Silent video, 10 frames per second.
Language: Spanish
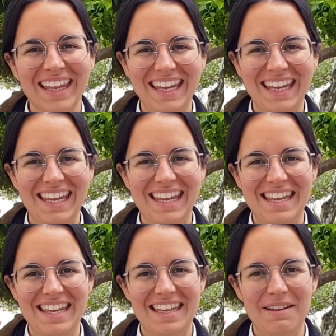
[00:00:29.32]

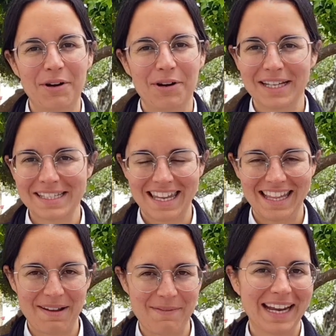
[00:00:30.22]
y, bueno, y,
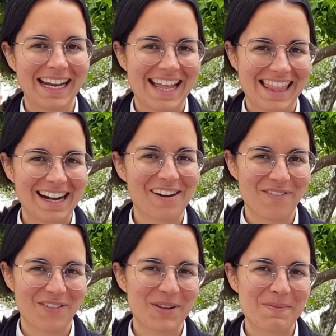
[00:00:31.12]
también quería hacer
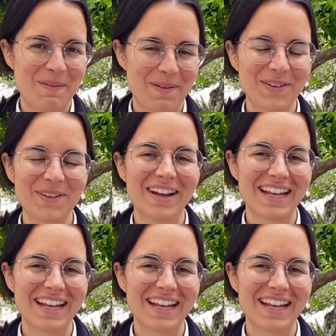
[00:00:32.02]
los votos perpetuos